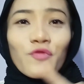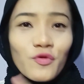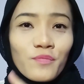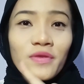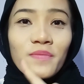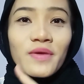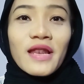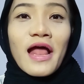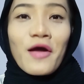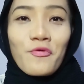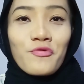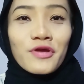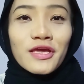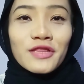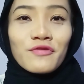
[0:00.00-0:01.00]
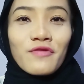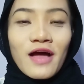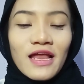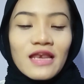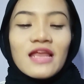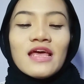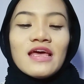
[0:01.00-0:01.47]
Full bibir aku gitu
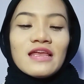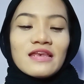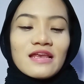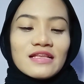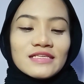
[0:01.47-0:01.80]
kan. Nah,